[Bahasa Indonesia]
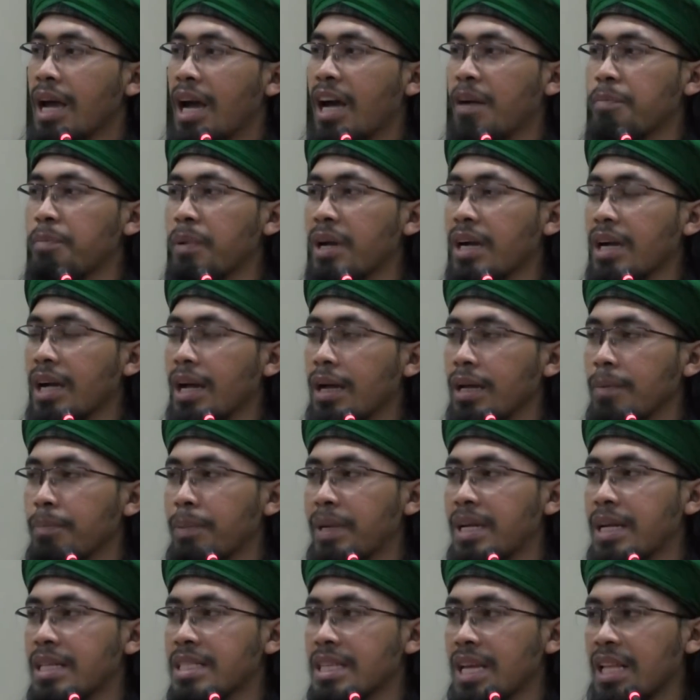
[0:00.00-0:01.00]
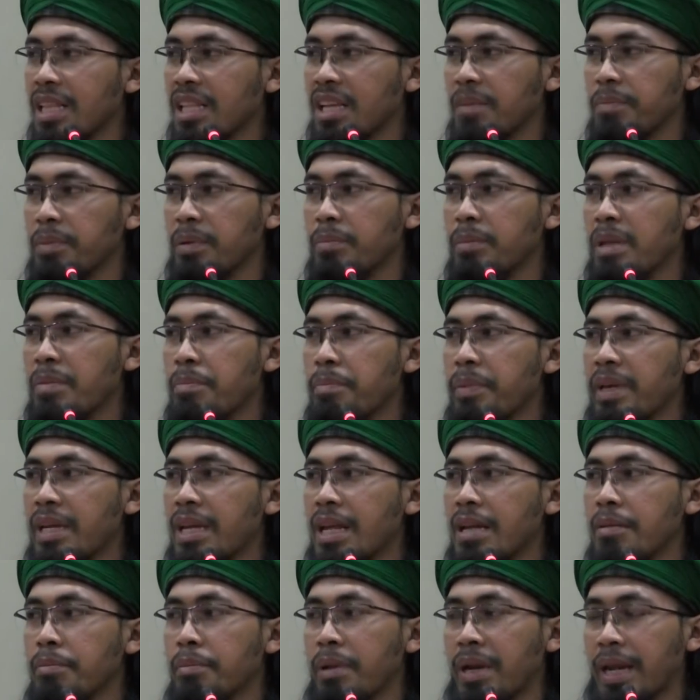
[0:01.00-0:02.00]
apakah pada saat
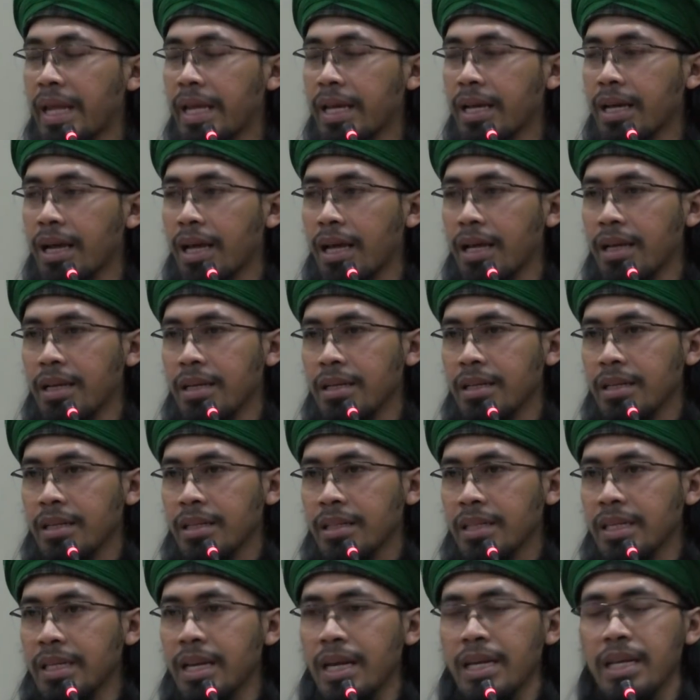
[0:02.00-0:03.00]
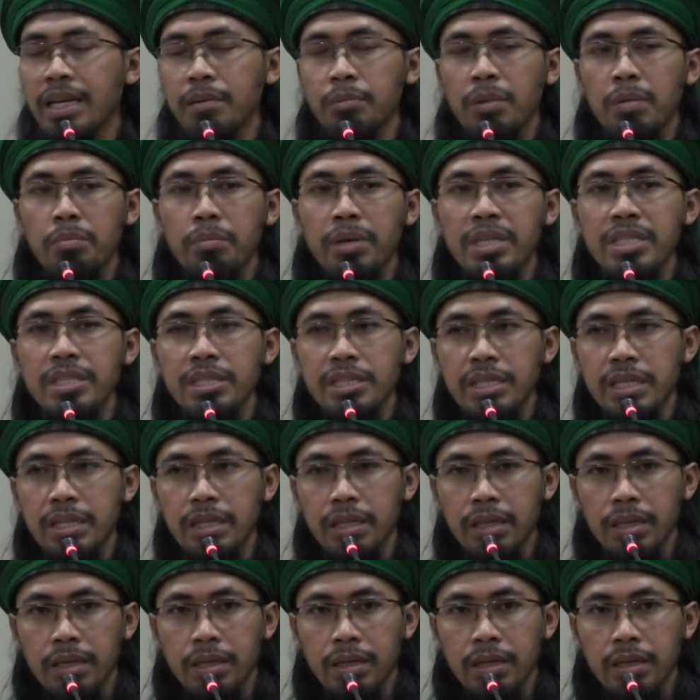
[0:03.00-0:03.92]
kepemimpinan mereka tidak ada yang membenci?